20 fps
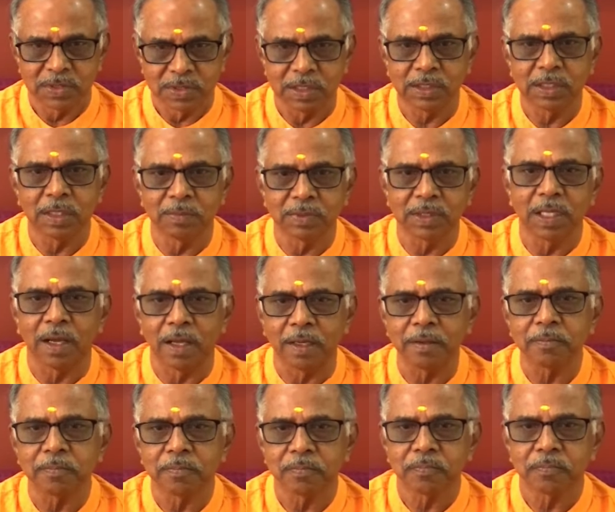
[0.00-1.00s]
சித்தம்
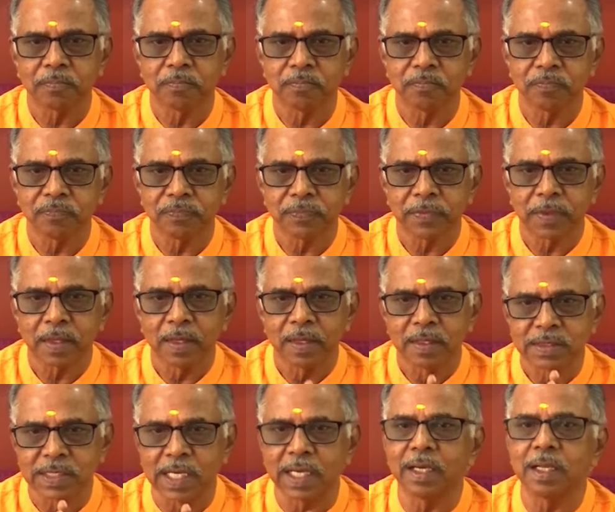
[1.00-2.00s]
தான்
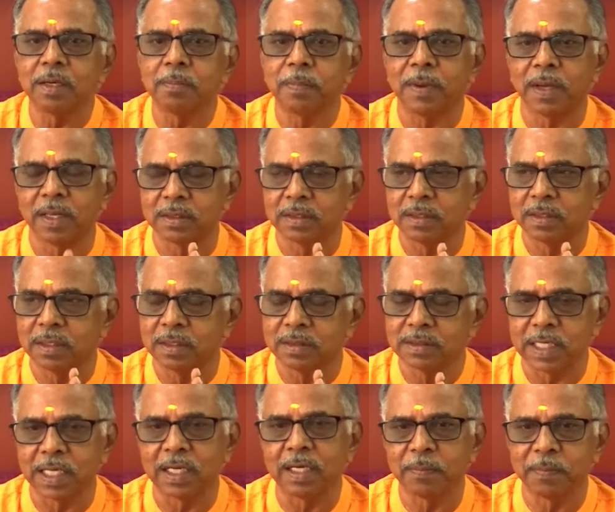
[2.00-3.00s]
சங்கல்பாத்
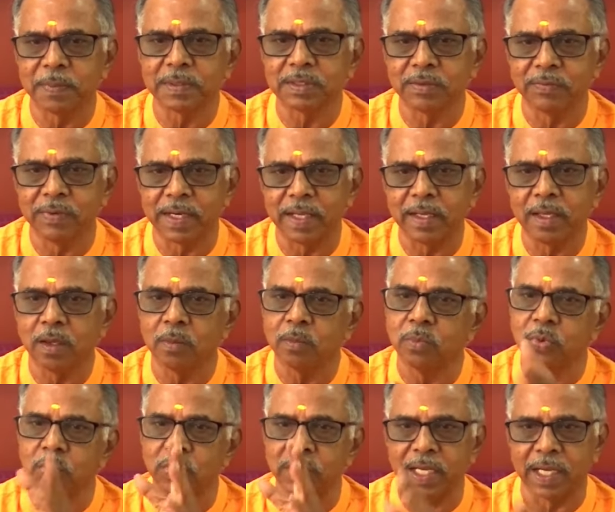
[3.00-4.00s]
சங்கல்பத்தை விட
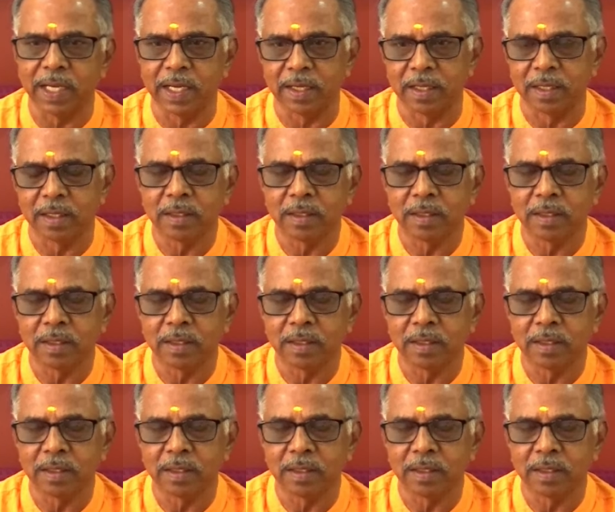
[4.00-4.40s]
பூயக